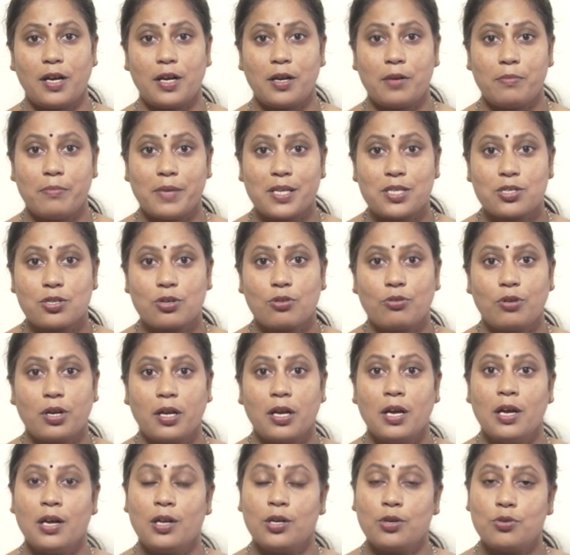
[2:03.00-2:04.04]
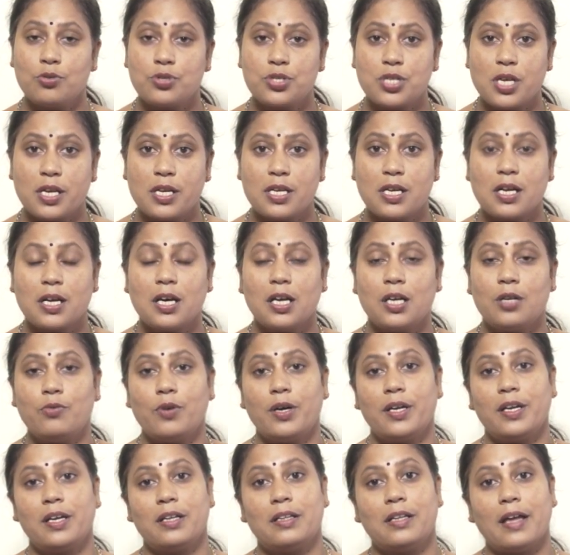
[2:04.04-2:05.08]
వాళ్ళని మెచ్చుకోండి నువ్వు చెయ్యగలవు
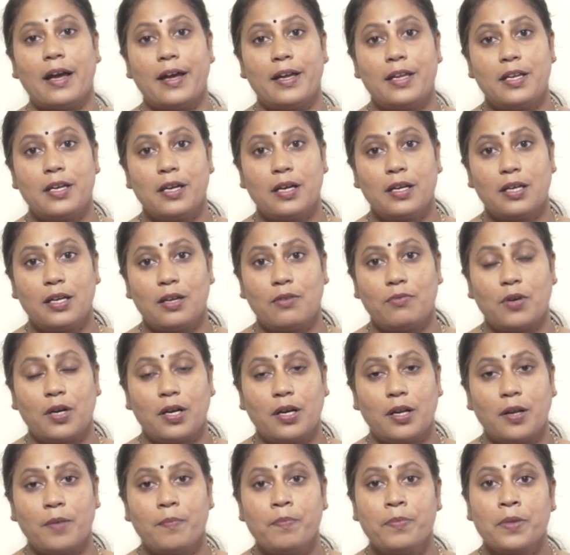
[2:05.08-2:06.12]
అనే ధైర్యాన్ని ఇవ్వండి